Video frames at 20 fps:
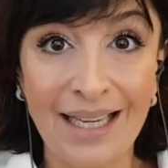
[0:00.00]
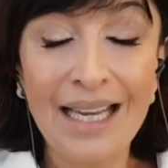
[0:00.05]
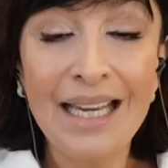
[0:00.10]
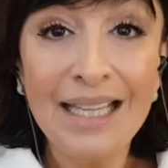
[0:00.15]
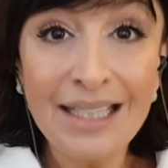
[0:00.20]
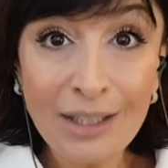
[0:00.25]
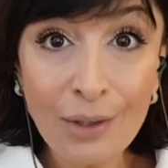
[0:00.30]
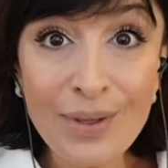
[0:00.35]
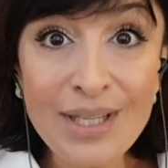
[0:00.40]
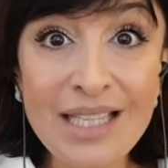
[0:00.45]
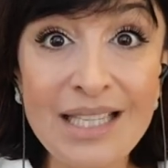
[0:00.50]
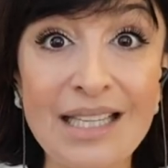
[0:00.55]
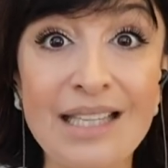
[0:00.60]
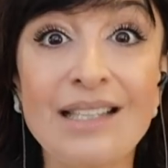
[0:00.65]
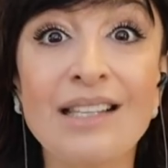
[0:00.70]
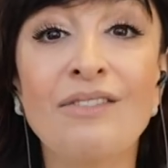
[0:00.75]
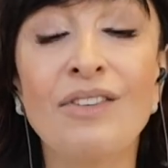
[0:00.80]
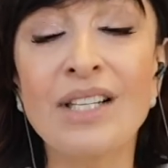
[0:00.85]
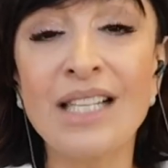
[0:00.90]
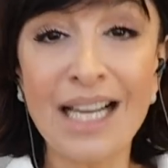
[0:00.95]
Então assim,
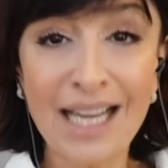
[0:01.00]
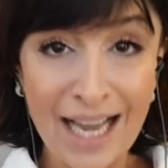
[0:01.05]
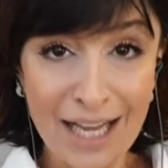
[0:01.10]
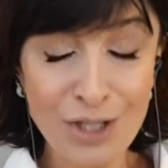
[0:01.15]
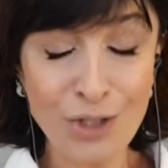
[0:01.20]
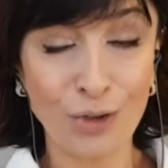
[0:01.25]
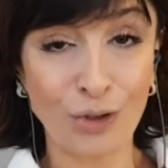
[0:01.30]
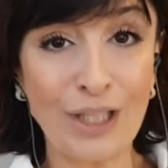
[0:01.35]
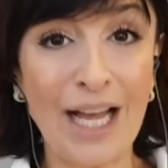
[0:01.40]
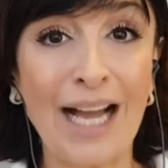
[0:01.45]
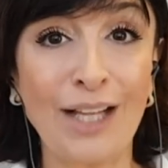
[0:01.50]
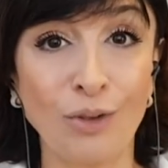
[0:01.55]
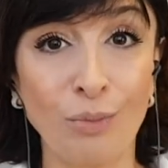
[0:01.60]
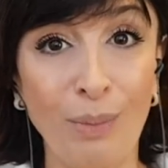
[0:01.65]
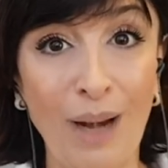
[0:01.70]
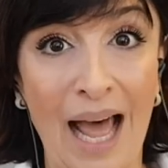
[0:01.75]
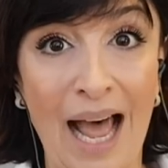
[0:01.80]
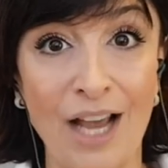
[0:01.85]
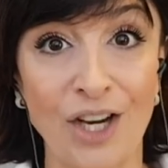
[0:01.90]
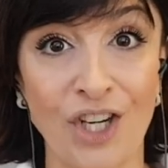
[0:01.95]
se você quer estudar
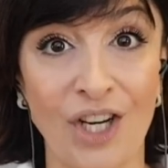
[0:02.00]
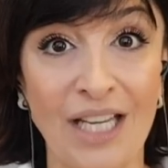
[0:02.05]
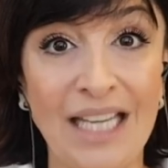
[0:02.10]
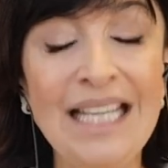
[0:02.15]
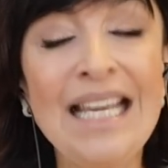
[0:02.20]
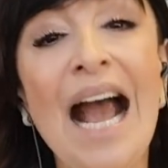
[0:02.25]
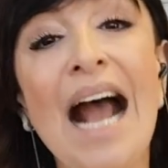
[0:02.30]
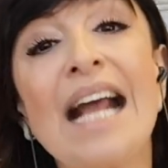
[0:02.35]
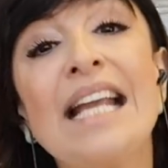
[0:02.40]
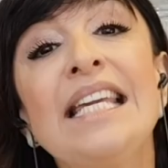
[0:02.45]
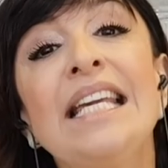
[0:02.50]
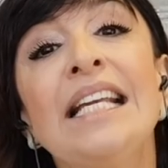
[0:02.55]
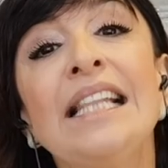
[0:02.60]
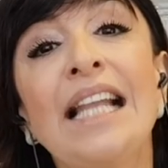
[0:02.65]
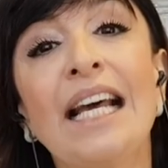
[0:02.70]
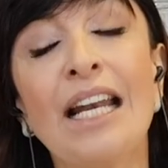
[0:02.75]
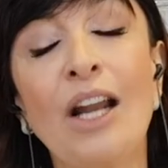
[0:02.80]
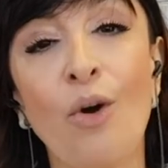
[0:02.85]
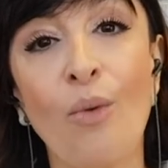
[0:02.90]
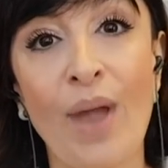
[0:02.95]
dublagem e
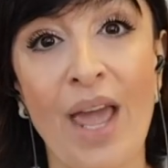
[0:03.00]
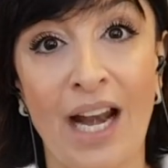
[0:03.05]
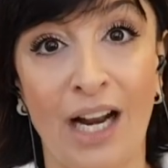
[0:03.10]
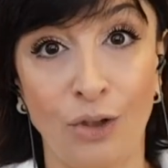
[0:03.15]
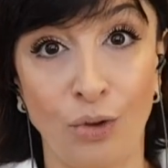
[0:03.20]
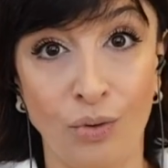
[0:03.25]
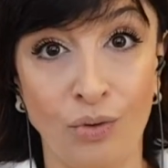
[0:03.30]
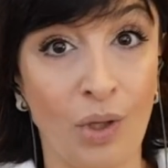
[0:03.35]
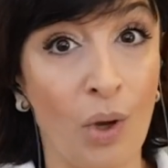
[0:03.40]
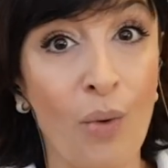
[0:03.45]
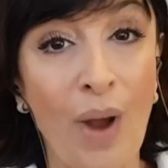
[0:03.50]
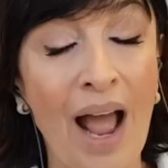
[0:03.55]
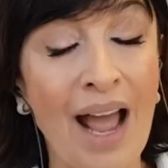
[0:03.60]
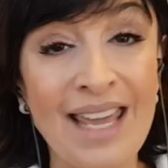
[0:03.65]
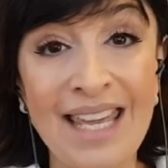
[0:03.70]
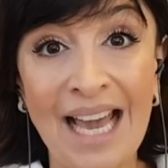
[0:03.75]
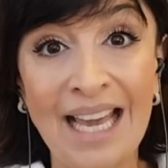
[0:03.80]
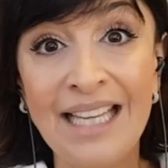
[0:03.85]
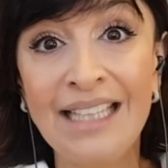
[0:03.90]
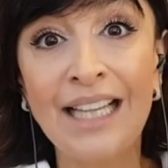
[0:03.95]
ainda não era, não,
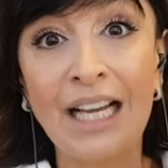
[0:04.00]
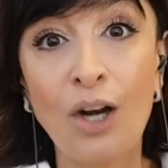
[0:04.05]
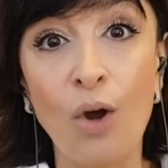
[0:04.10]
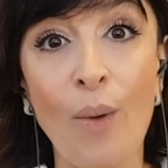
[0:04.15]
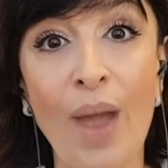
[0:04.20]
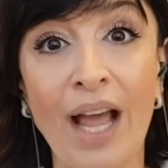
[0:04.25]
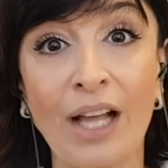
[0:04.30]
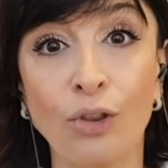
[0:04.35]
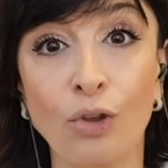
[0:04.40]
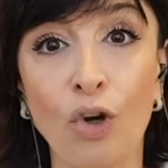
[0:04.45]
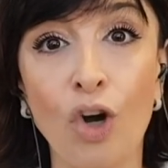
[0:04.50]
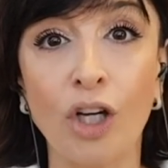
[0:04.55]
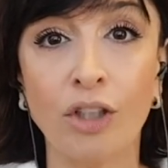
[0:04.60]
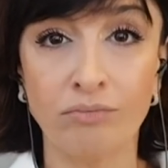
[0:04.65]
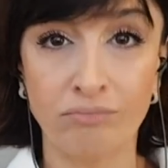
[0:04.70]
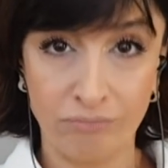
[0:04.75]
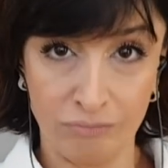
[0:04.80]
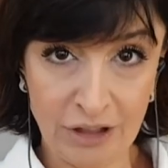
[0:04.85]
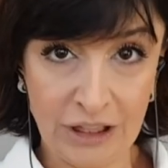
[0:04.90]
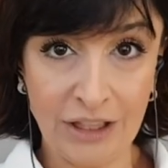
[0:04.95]
e ainda não é ator,
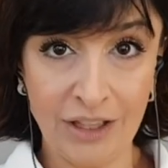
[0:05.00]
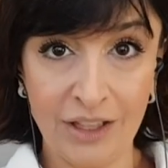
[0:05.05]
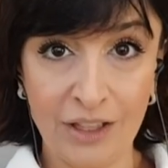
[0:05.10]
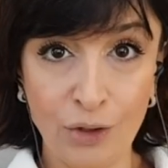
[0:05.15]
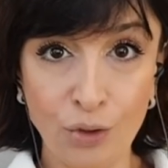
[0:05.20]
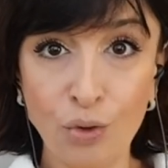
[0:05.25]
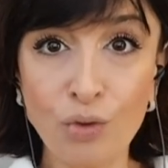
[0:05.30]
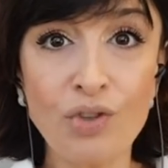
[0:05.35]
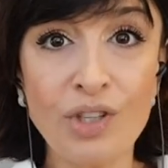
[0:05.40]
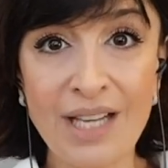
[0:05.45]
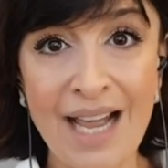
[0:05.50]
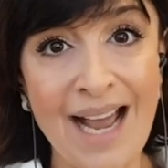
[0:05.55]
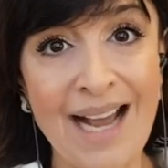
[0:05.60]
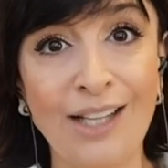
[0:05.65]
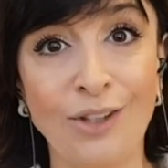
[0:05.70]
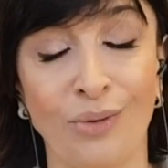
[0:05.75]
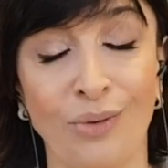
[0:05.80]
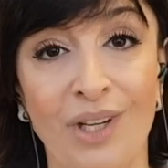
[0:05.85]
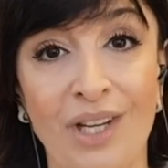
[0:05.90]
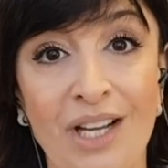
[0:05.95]
tudo
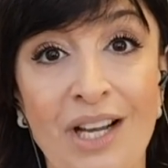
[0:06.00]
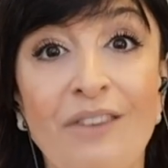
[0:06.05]
certo.